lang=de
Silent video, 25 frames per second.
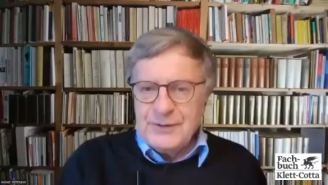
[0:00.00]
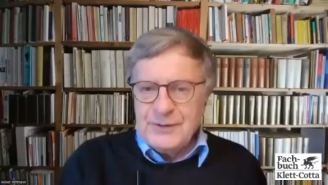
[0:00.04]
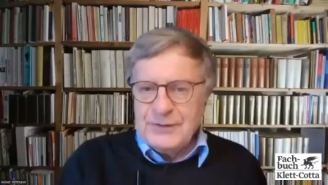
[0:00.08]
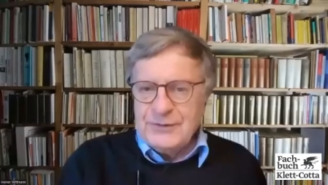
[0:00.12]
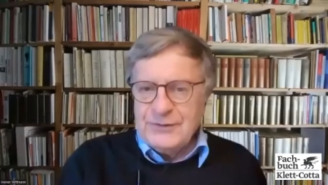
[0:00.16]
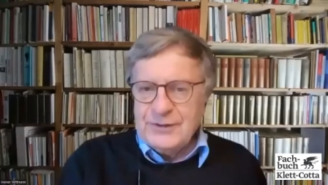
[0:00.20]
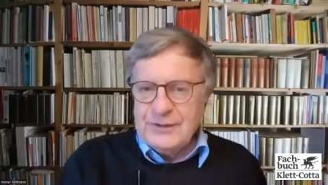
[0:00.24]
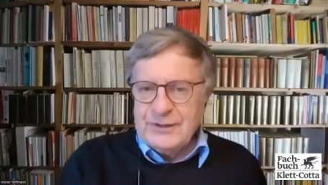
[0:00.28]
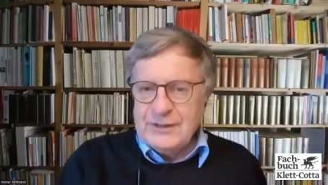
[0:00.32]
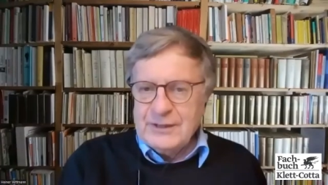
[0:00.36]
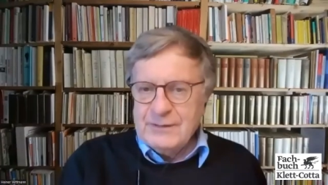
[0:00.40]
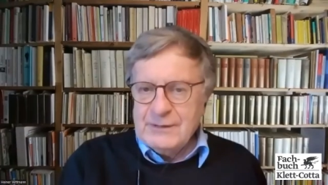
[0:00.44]

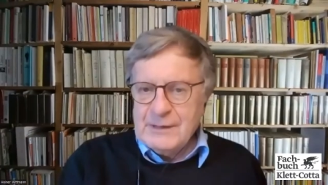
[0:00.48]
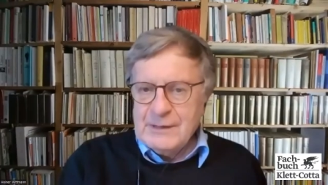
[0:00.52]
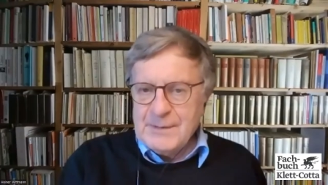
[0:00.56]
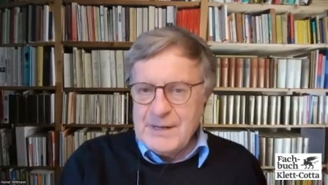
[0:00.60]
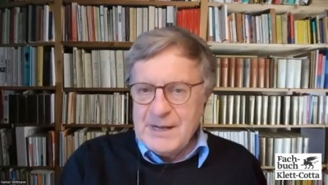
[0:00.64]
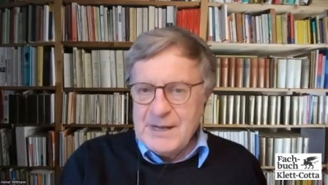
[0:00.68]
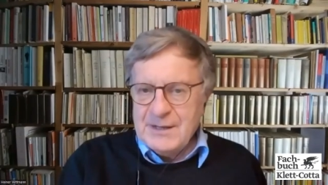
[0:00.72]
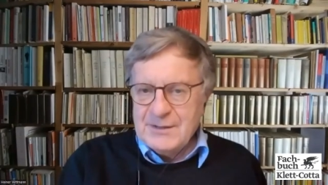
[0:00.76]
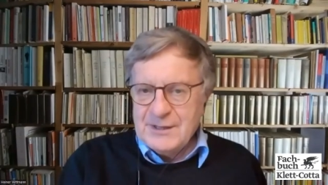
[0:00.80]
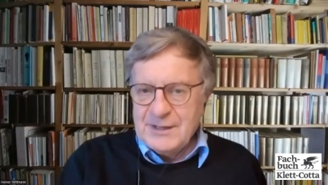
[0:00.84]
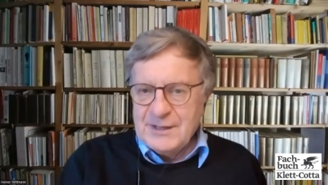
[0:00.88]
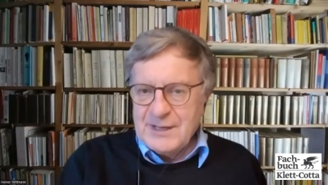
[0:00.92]
Fasziengewebe
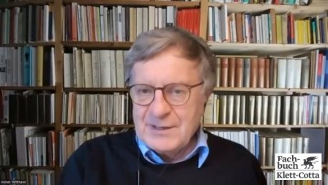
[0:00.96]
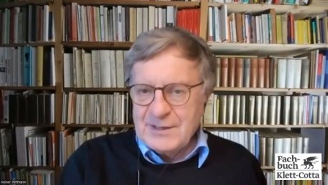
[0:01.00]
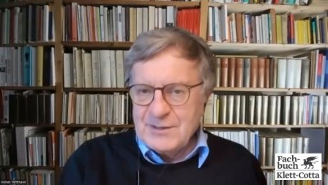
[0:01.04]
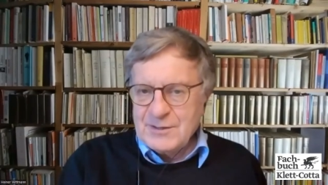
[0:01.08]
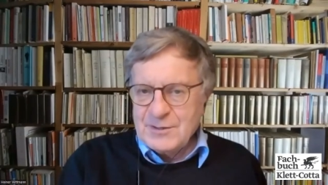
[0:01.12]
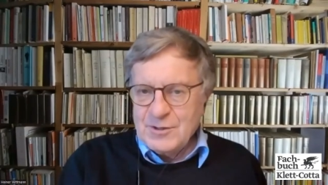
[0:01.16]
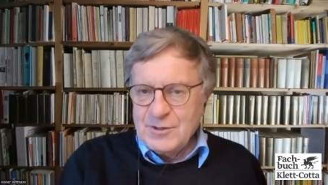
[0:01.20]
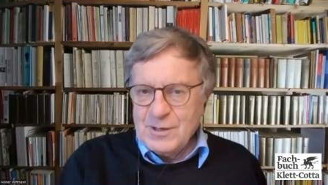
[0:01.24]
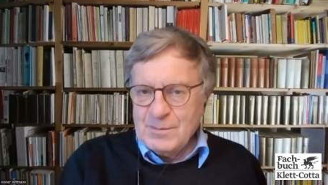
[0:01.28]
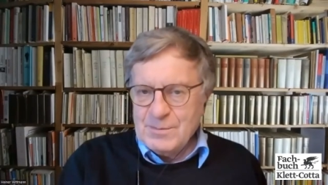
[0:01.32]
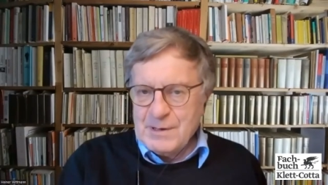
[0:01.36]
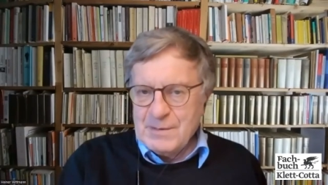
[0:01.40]
hält den ganzen
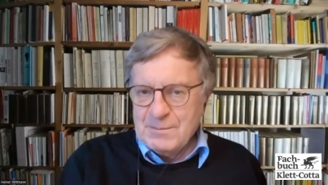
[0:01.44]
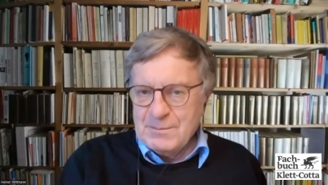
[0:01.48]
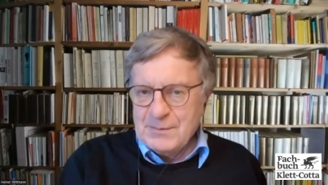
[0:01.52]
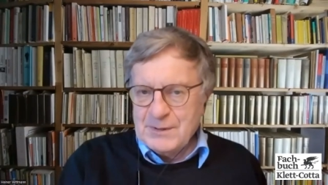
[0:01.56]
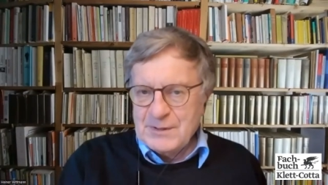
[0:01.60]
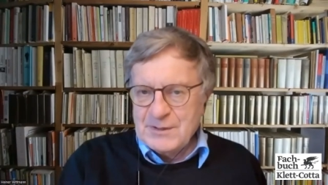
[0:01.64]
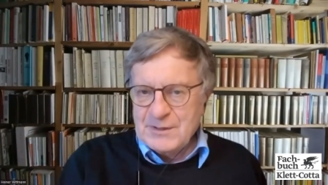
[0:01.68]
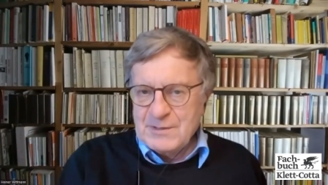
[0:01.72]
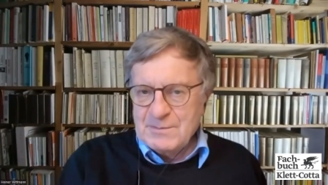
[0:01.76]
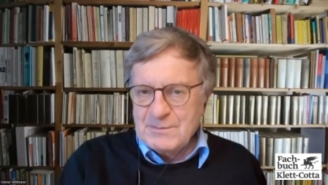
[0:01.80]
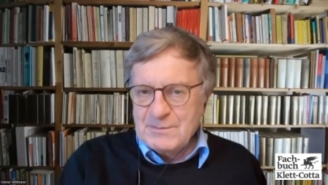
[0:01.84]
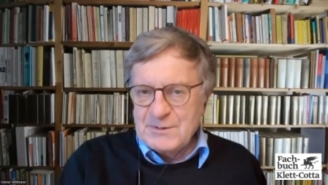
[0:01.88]
Körper im
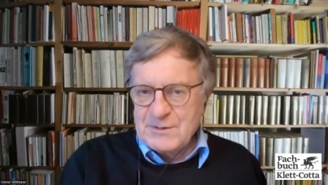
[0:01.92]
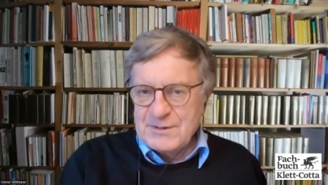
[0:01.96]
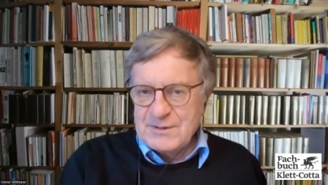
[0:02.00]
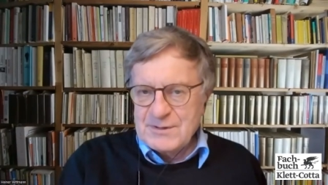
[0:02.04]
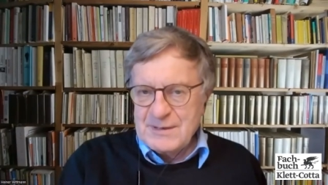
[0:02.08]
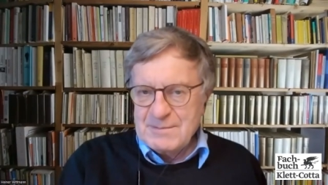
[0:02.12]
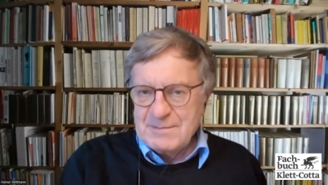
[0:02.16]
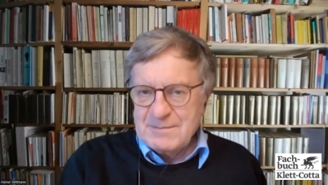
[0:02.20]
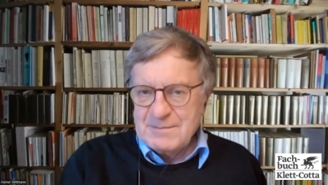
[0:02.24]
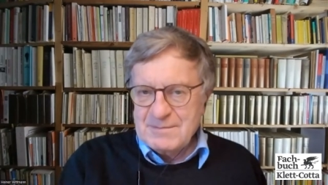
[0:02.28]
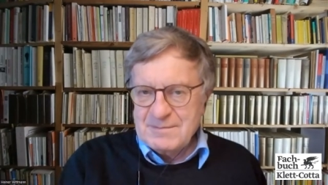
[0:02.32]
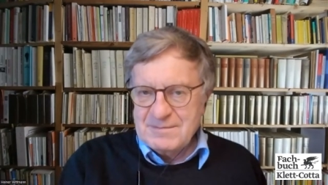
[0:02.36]
Prinzip
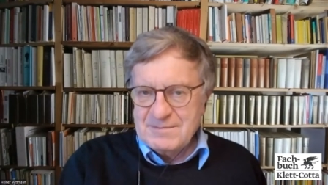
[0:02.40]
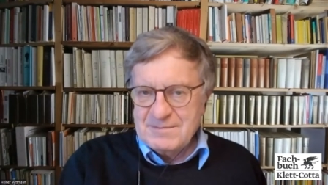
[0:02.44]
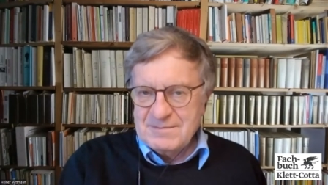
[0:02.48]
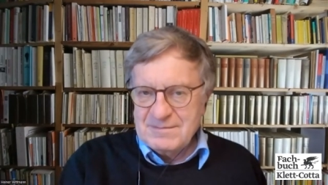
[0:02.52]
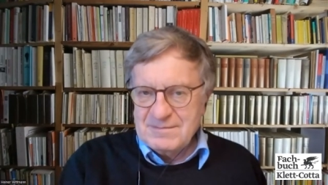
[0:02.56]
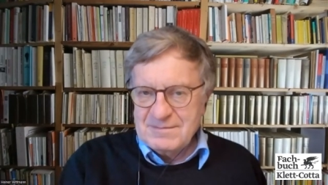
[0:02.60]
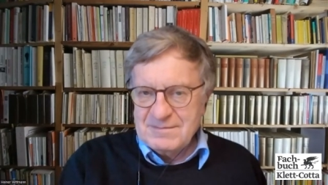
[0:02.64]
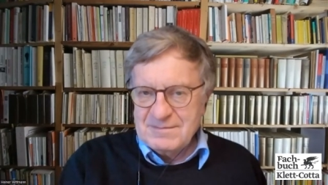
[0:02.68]
zusammen.